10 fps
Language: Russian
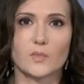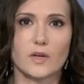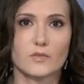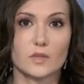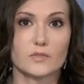
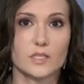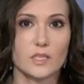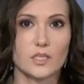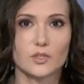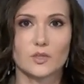провел
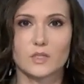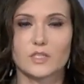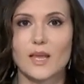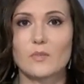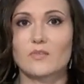встречу с
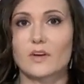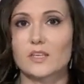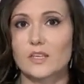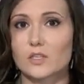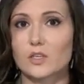матерями
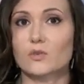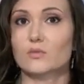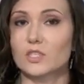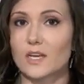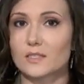военных
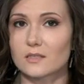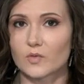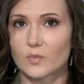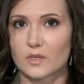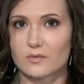
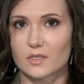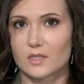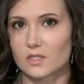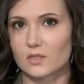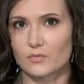участников боевых
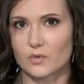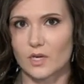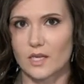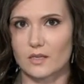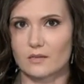действий в
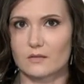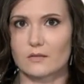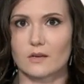Украине.